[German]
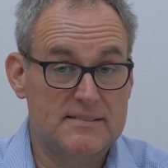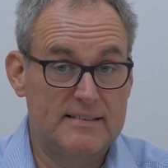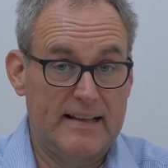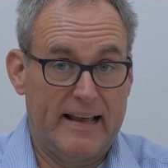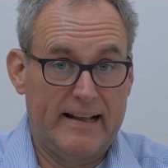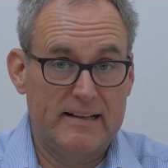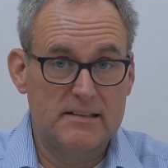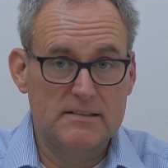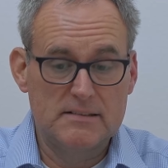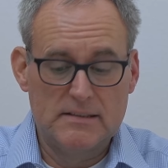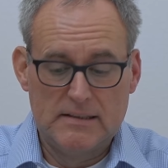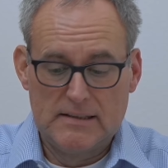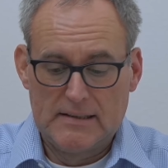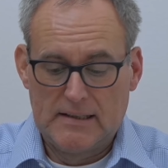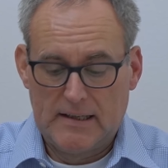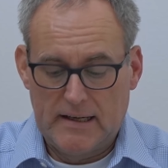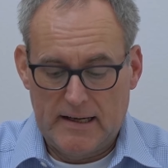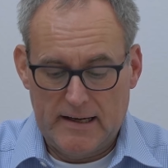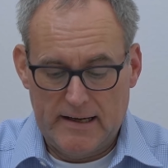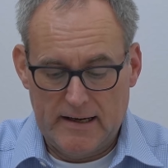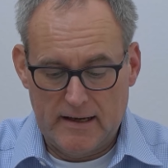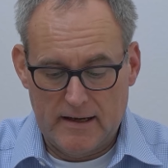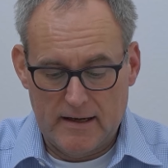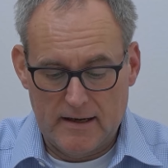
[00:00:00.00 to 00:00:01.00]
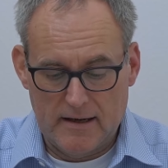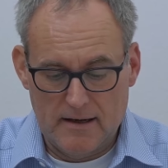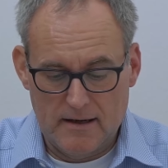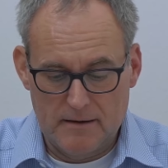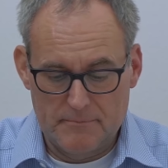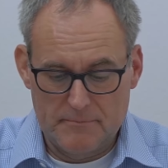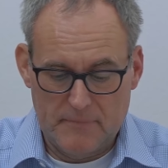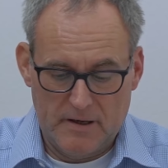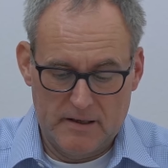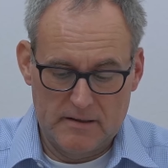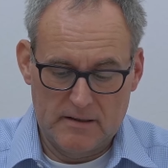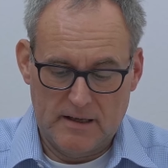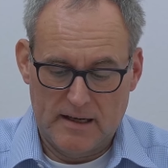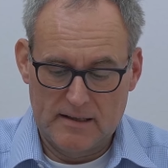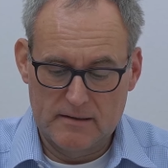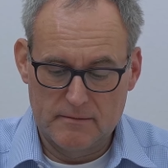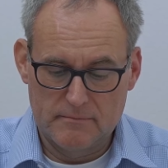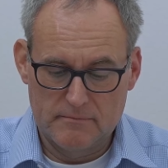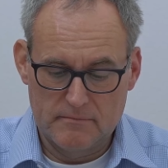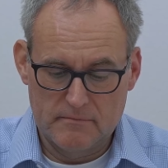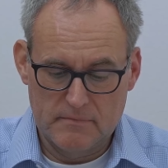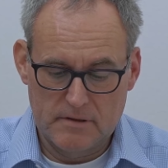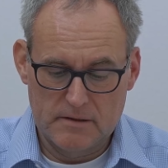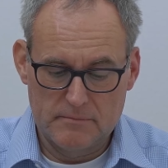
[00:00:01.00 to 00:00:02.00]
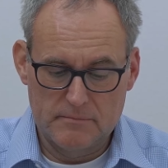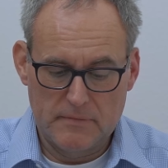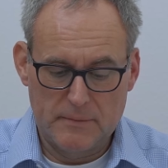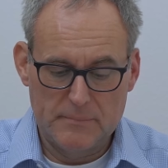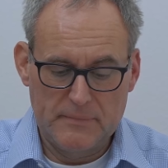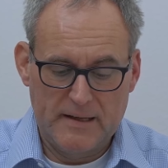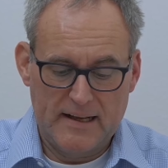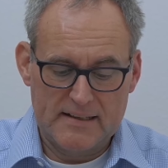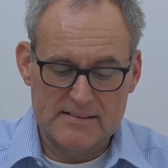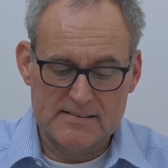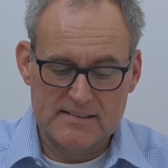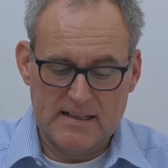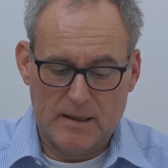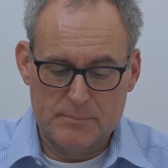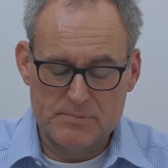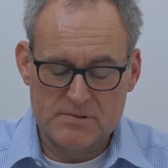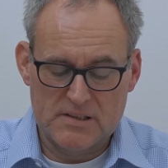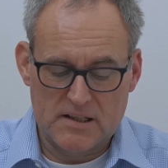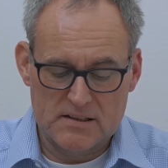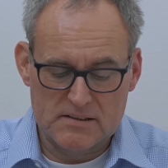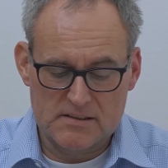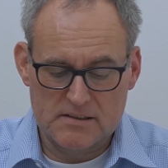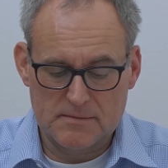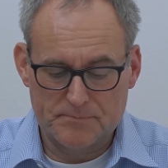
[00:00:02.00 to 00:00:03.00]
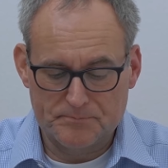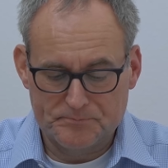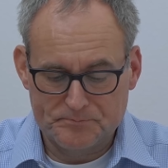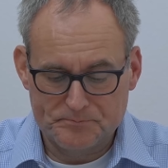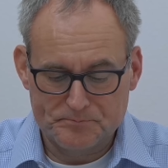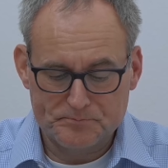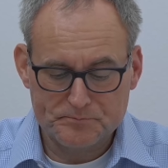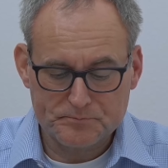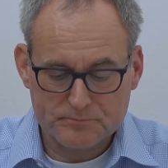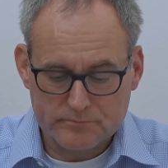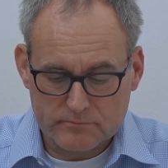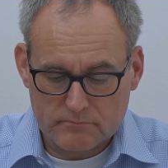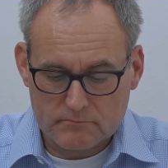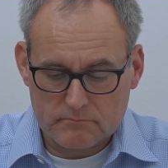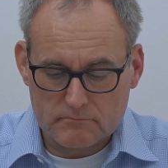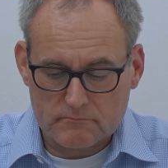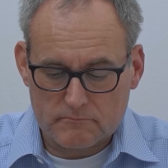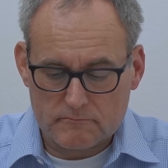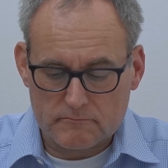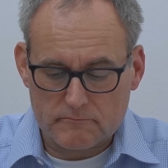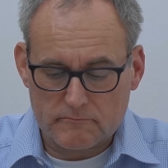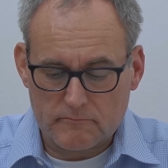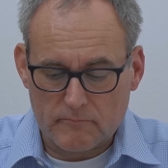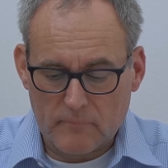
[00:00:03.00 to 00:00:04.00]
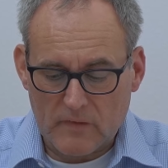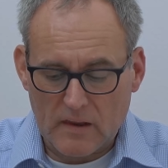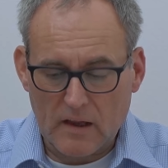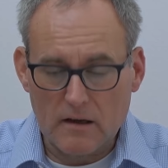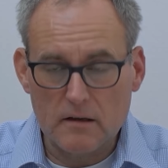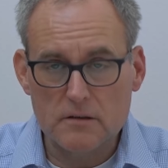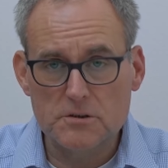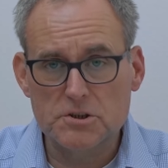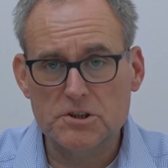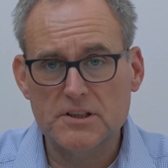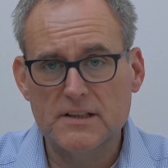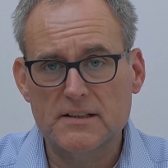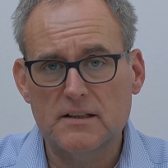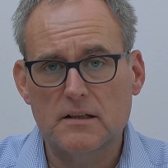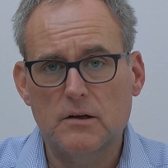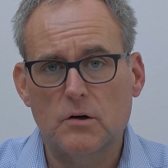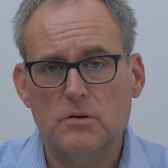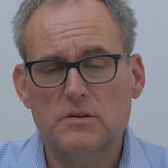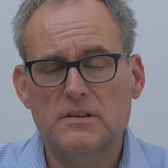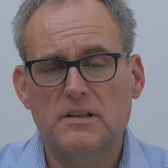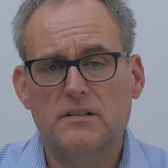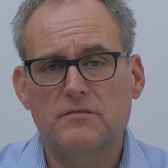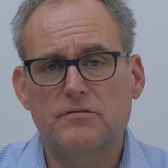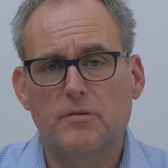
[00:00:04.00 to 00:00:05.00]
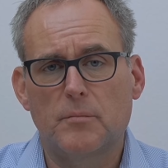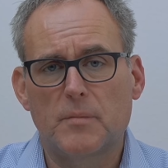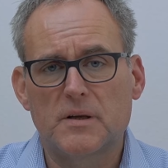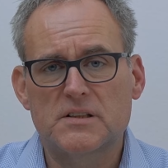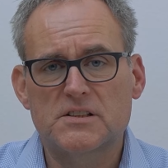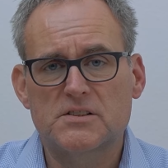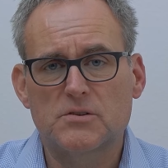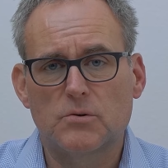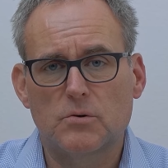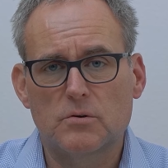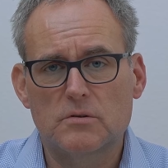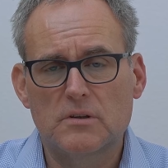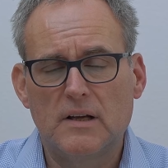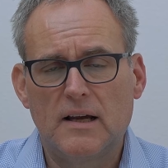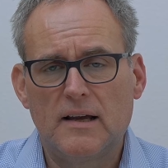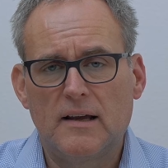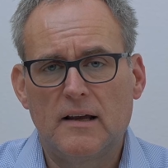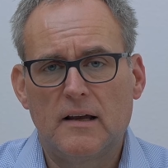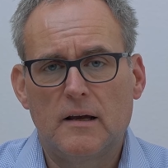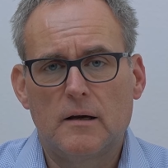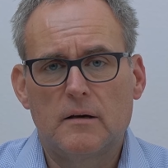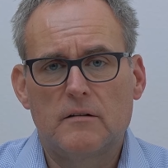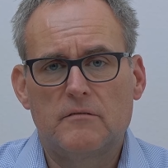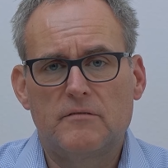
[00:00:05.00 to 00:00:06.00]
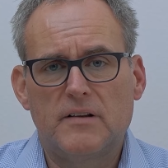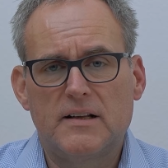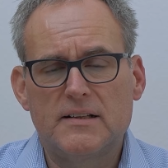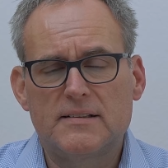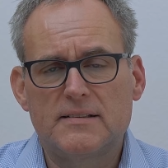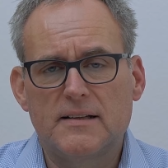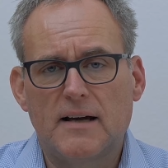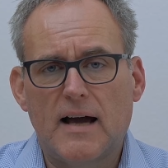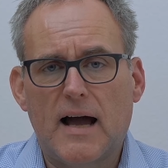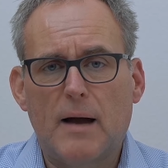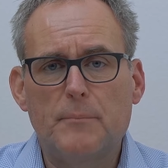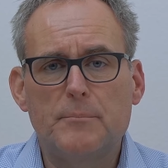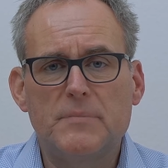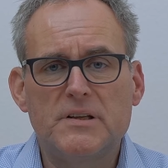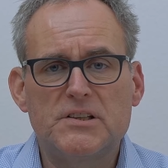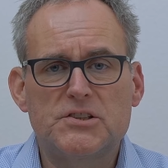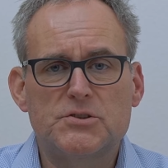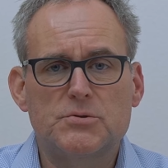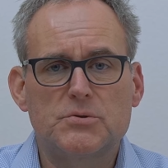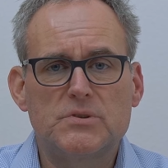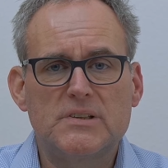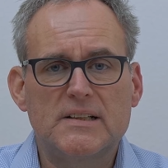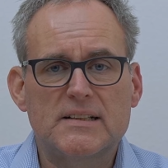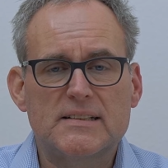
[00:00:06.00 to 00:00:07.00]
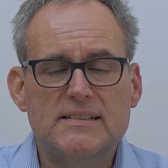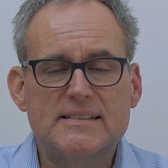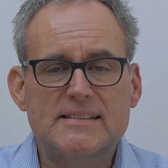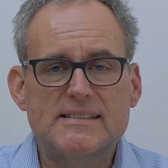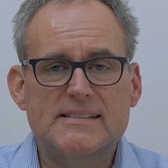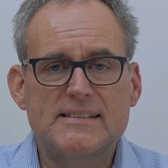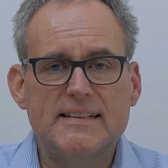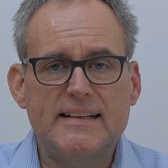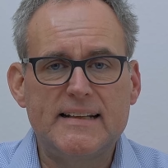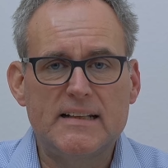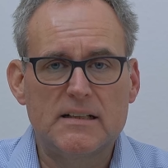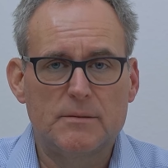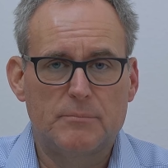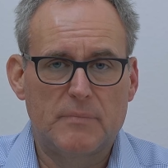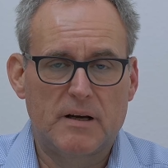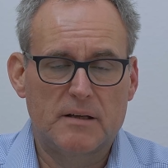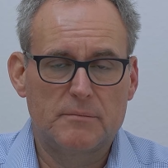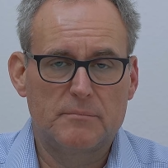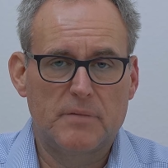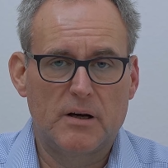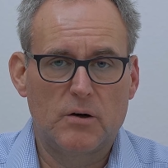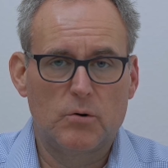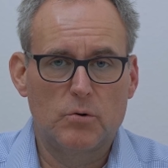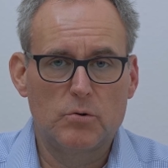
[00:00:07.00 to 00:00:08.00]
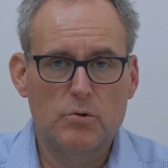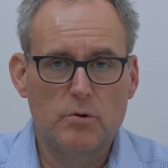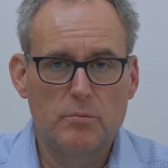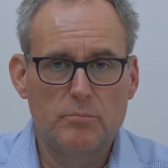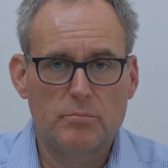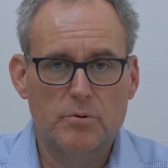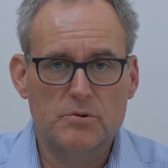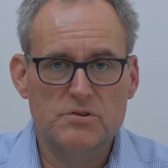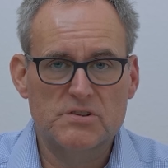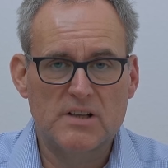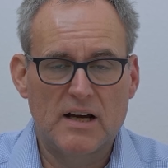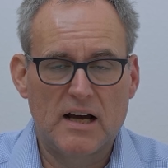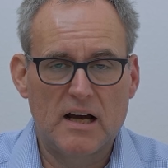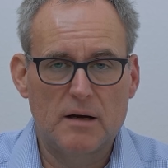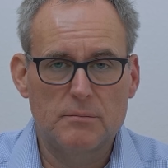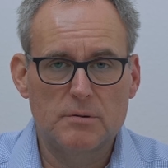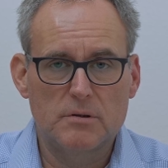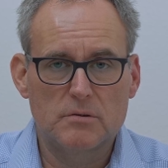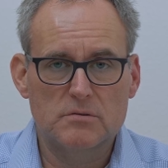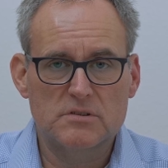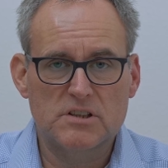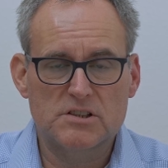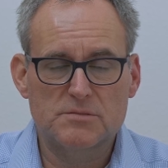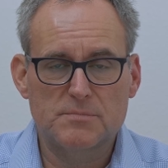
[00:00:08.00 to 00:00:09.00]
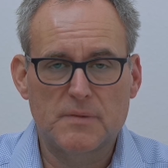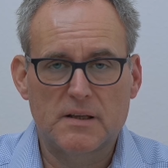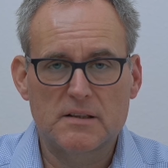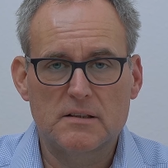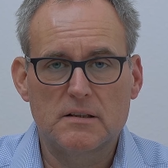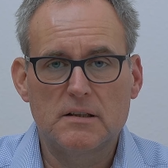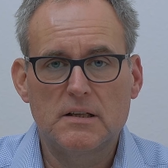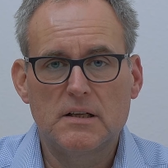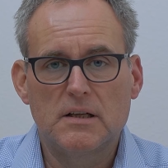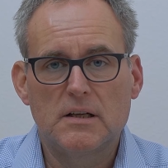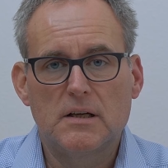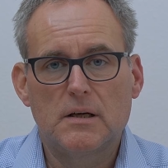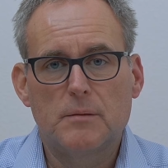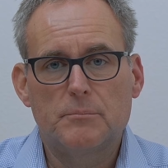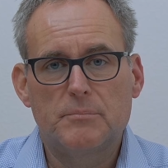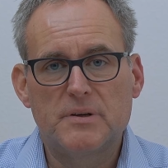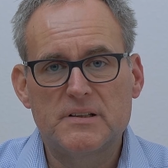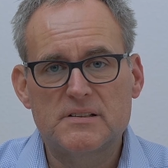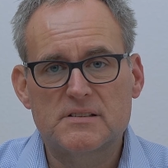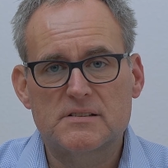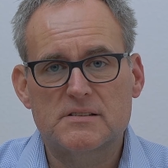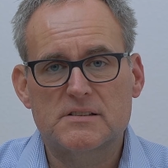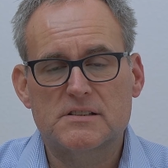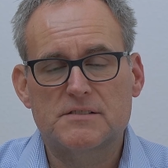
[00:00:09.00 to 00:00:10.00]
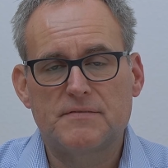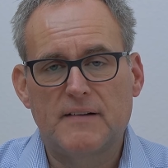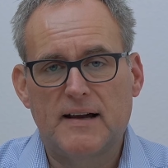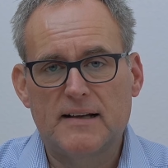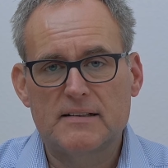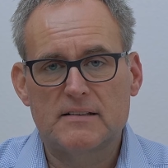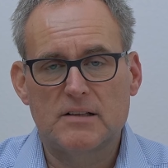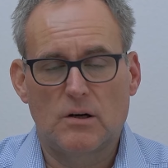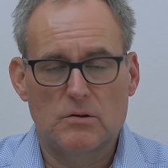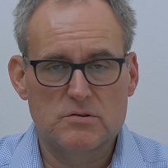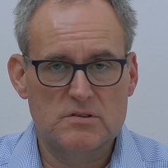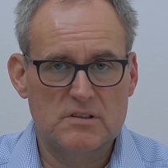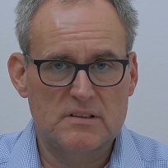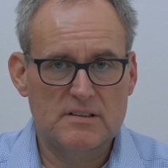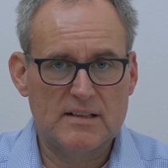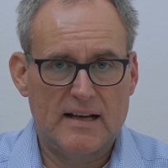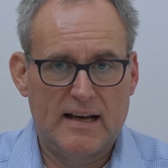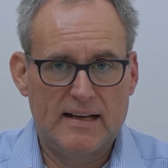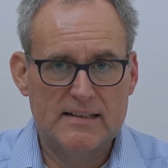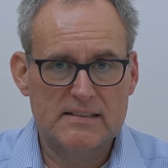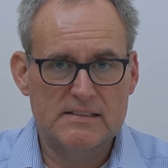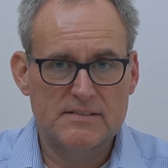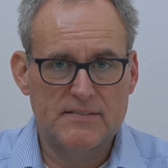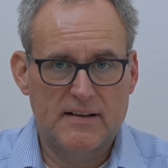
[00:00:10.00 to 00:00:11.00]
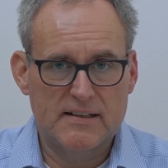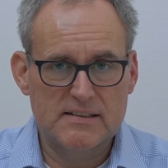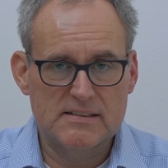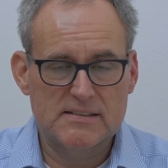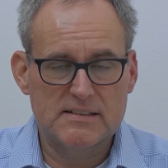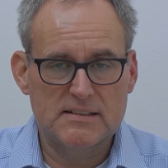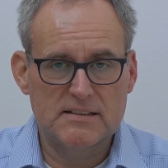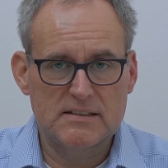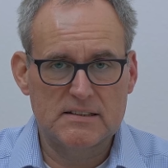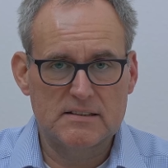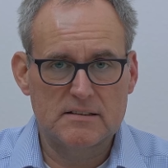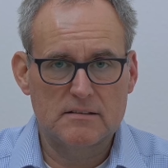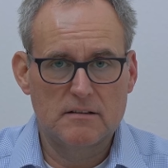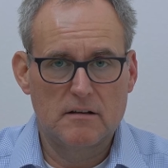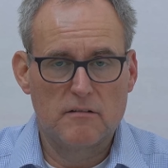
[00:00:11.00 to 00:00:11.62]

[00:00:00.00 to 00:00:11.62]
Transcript: Denn ähm, in einem, im nächsten Absatz äh, steht dann auch die Information, welche ambitionierten Ziele man bei Olympus habe und dass man bis 2023